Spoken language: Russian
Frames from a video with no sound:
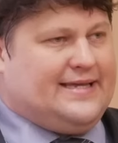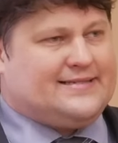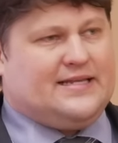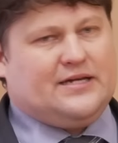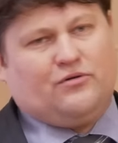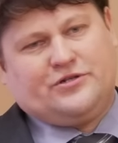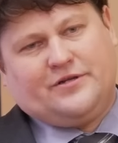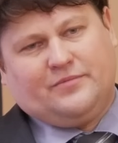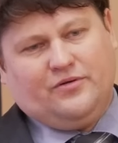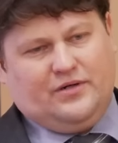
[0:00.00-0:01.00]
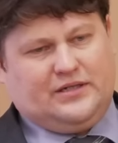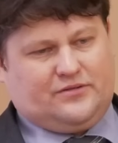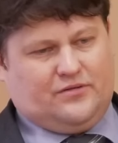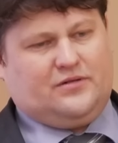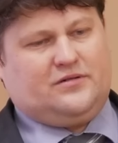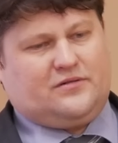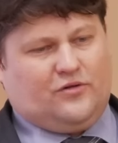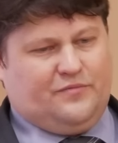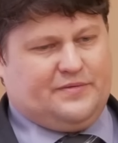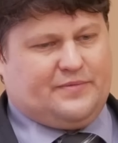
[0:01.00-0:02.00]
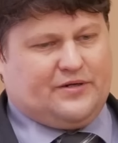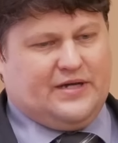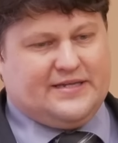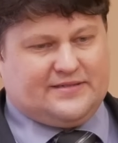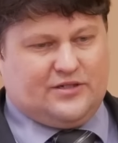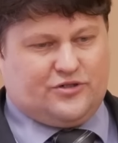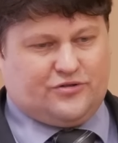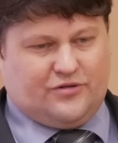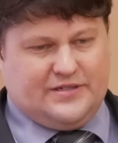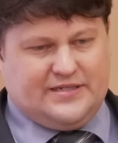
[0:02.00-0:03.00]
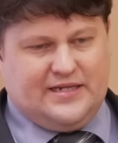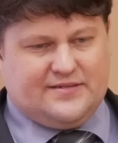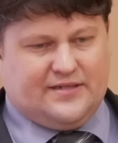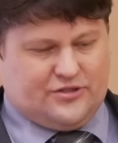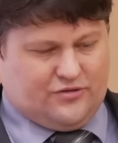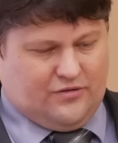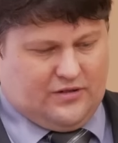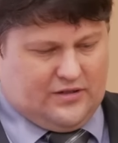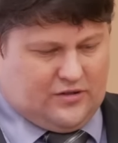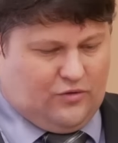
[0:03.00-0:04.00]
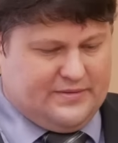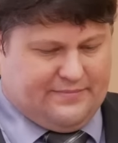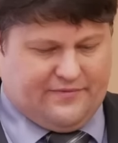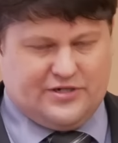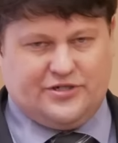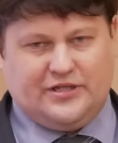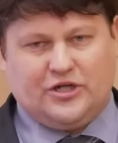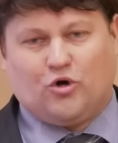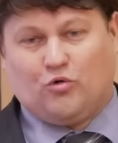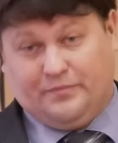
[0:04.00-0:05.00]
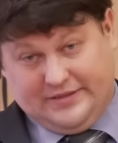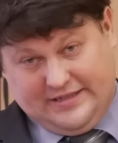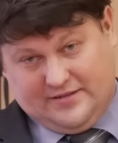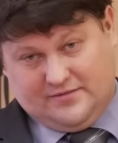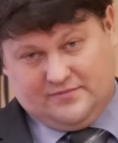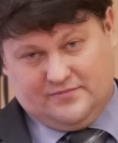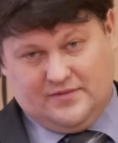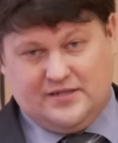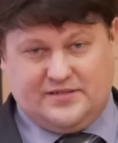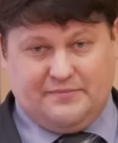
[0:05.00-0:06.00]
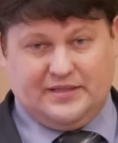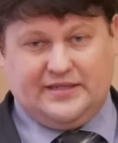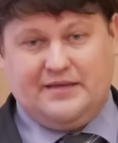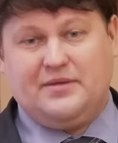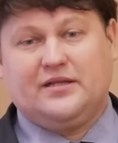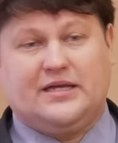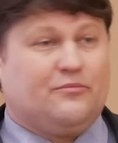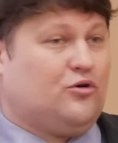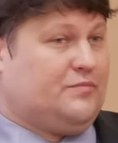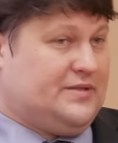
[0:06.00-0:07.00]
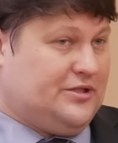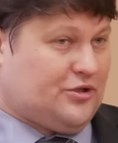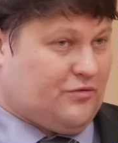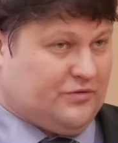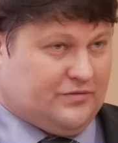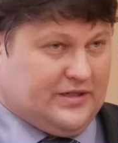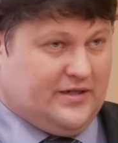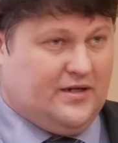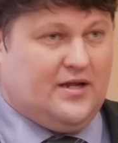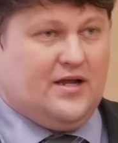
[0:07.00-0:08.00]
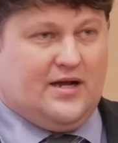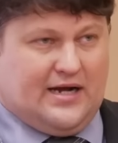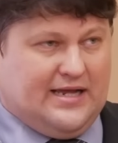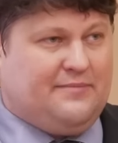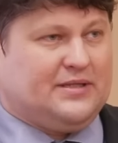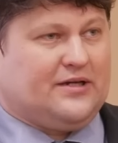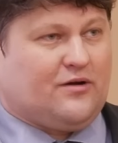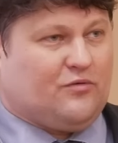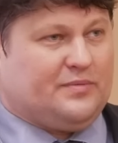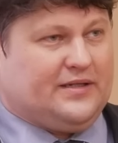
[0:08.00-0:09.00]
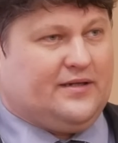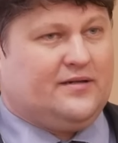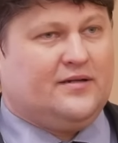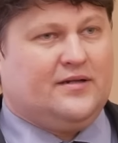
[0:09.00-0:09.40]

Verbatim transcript: Если их очень много, то клубень приходит. И что интересно, что клубни повреждены крупные. Семенные мелкие могут быть не тронуты, а именно крупные.